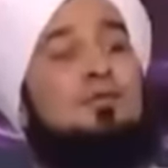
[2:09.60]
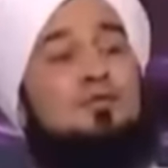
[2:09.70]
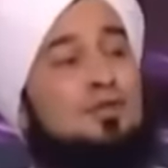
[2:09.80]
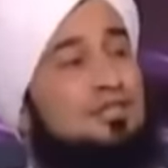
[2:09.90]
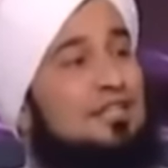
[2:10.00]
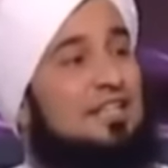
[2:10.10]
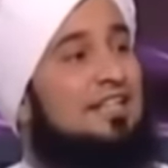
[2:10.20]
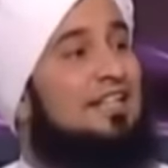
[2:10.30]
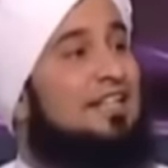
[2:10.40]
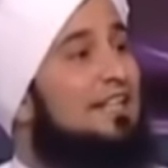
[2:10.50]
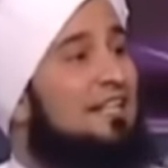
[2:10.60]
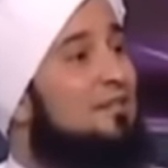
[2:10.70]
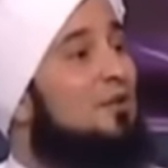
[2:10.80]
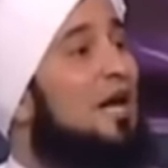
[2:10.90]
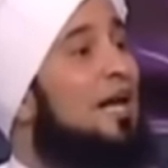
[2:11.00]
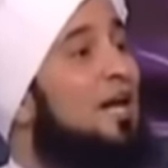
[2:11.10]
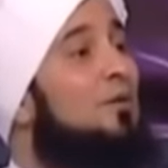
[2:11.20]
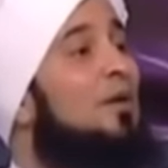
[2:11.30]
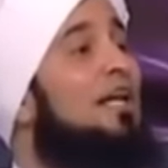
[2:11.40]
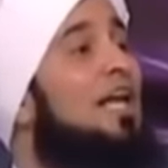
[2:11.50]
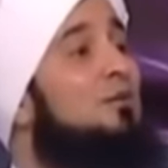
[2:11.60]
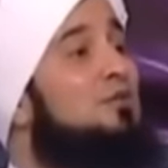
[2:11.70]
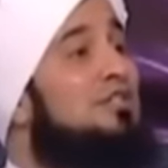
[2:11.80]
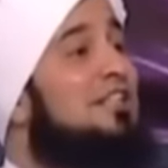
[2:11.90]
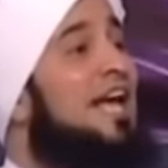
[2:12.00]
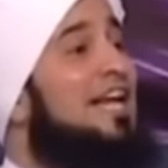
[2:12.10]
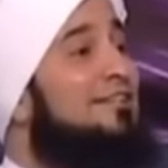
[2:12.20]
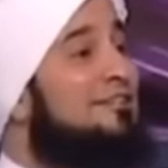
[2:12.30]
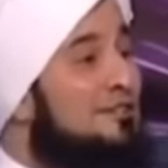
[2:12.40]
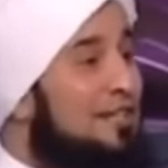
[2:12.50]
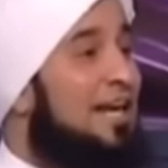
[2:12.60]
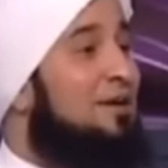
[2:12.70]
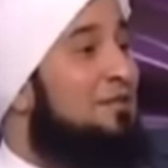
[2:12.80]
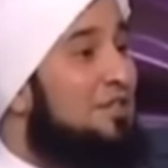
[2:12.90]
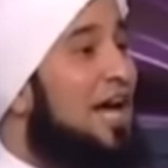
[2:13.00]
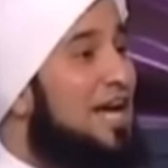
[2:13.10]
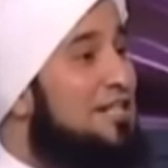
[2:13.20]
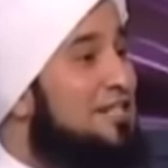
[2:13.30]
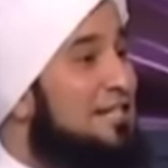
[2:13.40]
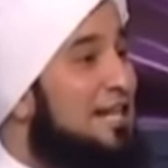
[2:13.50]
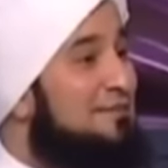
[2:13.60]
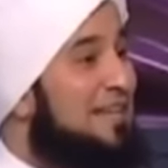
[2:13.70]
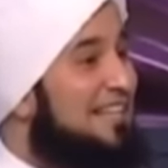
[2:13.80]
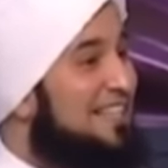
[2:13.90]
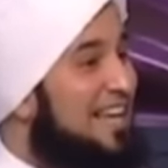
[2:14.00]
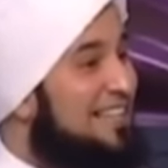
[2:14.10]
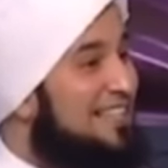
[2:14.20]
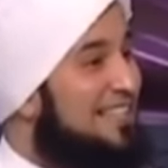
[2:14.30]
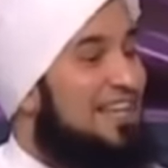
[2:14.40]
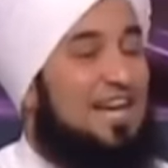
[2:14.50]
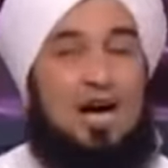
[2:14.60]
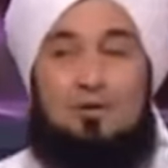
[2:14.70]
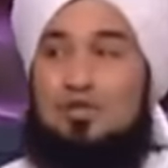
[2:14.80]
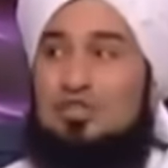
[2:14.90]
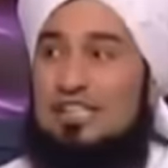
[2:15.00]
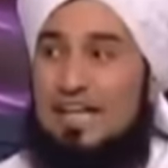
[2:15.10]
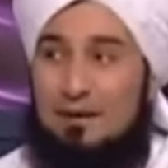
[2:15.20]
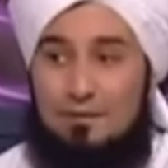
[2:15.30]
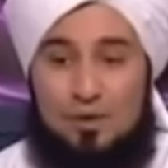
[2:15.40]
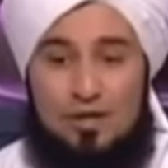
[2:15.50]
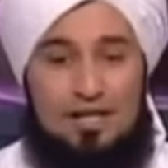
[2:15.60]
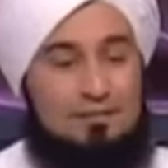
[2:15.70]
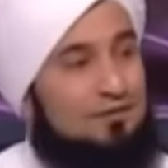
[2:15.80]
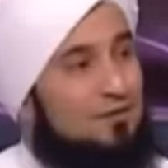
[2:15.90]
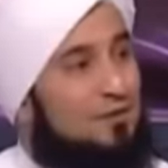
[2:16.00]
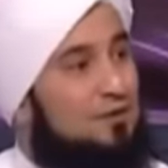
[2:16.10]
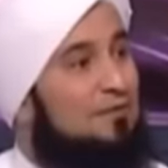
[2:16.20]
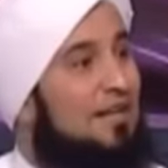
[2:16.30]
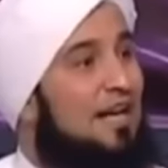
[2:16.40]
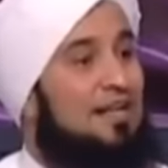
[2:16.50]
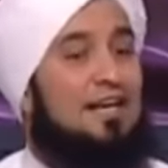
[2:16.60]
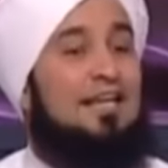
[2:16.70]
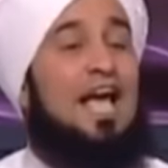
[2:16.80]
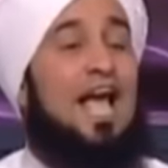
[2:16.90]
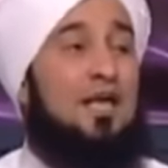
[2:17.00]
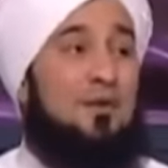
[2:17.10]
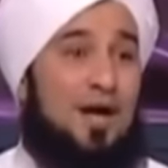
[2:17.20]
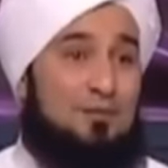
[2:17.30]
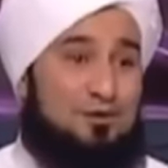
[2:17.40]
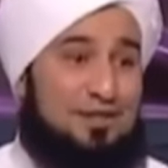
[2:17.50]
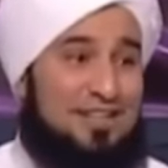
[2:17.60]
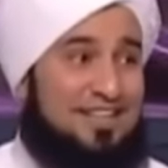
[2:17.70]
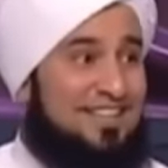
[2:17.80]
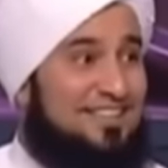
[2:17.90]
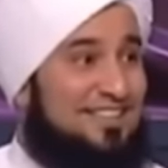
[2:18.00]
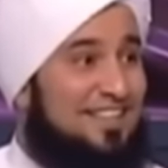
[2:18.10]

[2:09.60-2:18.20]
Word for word: وتوجه يقال أولا أوجد أعد الصلة وشائج الصلة بين الناس أوجد القبول لمفهوم أنك يا أيها المتدين